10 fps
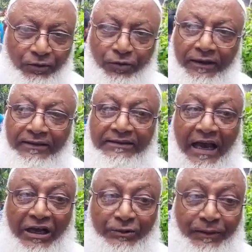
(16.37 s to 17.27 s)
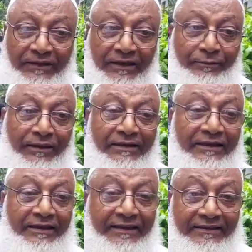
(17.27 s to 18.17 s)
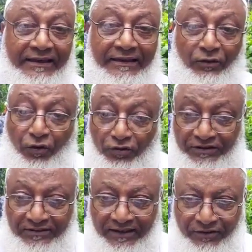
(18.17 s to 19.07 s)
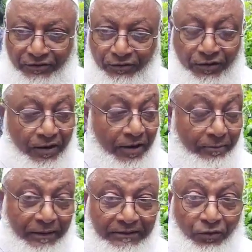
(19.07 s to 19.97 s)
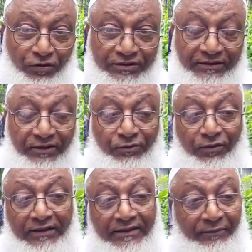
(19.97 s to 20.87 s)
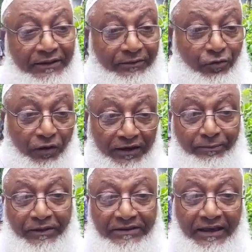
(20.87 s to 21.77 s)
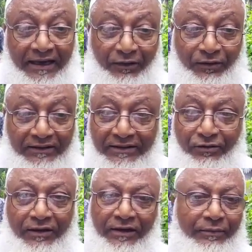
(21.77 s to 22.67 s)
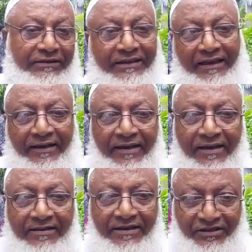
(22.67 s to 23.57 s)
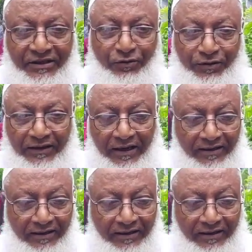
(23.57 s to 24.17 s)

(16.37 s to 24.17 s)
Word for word: রয়ে গেছে হাসপাতালে বা ক্লিনিকে যাই অক্সিজেনের জন্য বাট অক্সিজেনগুলো যে আমাদের ঘরের পাশে লাগানো আছে এগুলো আমরা চেষ্টা করি